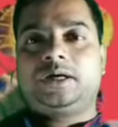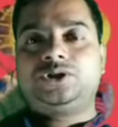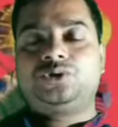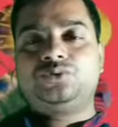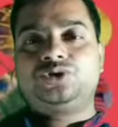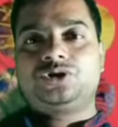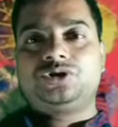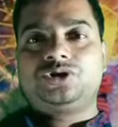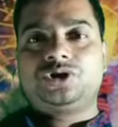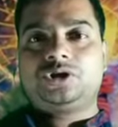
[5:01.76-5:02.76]
आज हूँ
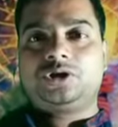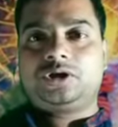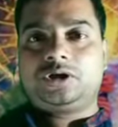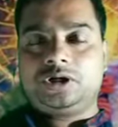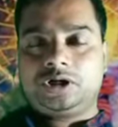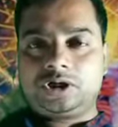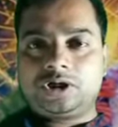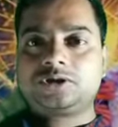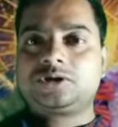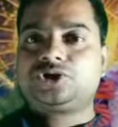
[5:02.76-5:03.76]

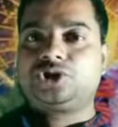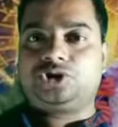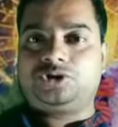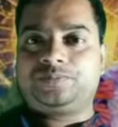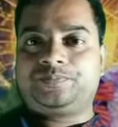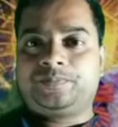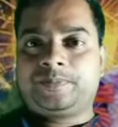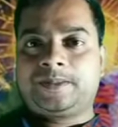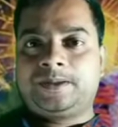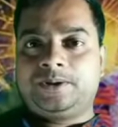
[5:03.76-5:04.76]
लग्नस्थ
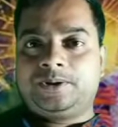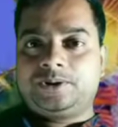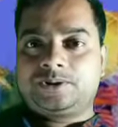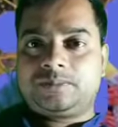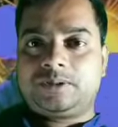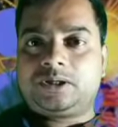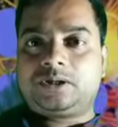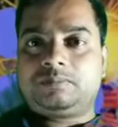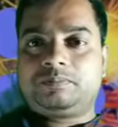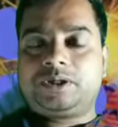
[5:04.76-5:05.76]
चंद्र
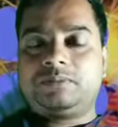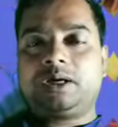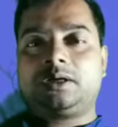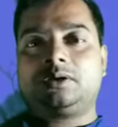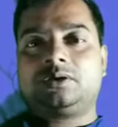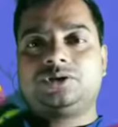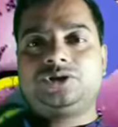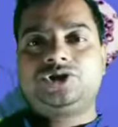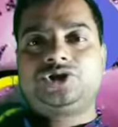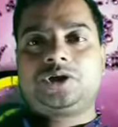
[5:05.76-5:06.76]
समग्र परिवार रो
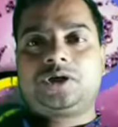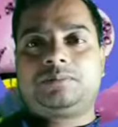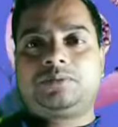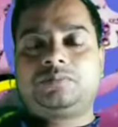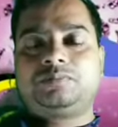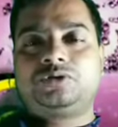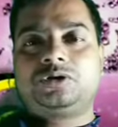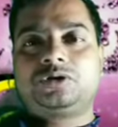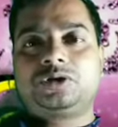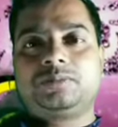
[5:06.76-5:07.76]
इच्छा आपण
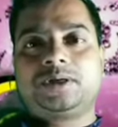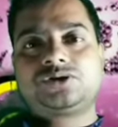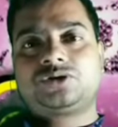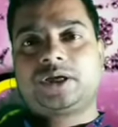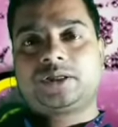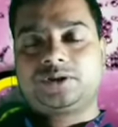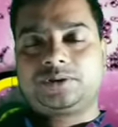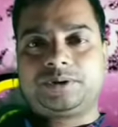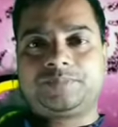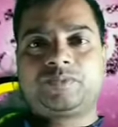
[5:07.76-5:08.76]
पूरण करिवार
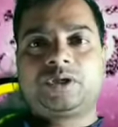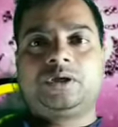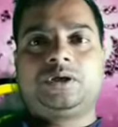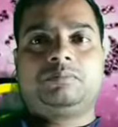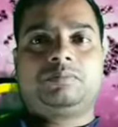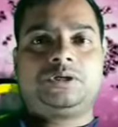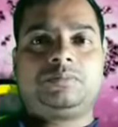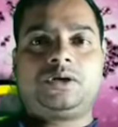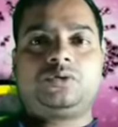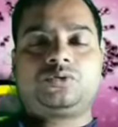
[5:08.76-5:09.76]
सहायता
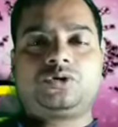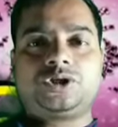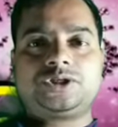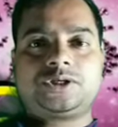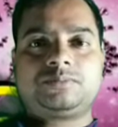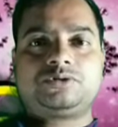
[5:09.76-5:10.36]
परिवार लोकों इच्छा